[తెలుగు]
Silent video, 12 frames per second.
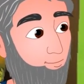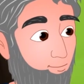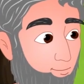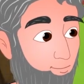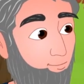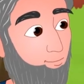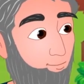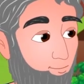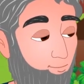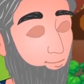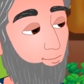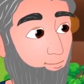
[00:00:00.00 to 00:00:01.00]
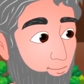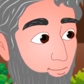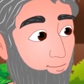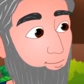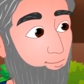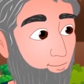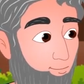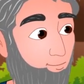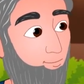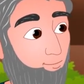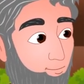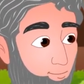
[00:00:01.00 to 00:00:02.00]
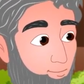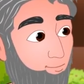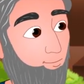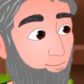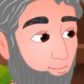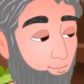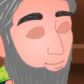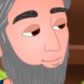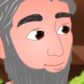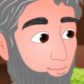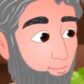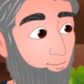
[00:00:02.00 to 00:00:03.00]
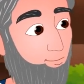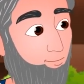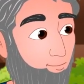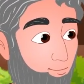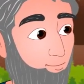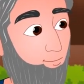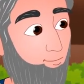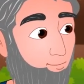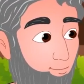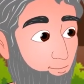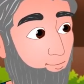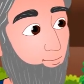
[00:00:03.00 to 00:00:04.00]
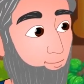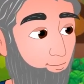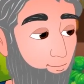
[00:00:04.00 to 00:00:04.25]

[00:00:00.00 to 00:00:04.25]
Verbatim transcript: వేషంలో ఉన్నది ఆ సాయిబాబా అనే విషయం ఆ ఊర్లో ఎవరికీ తెలియదు